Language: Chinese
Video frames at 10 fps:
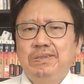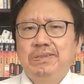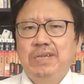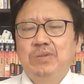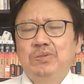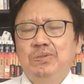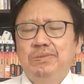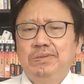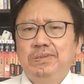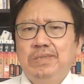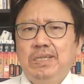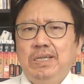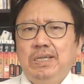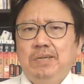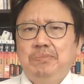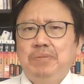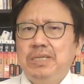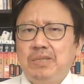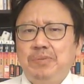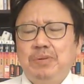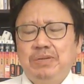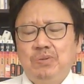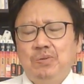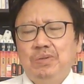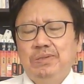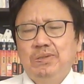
然后说：“不能叫闭关锁国，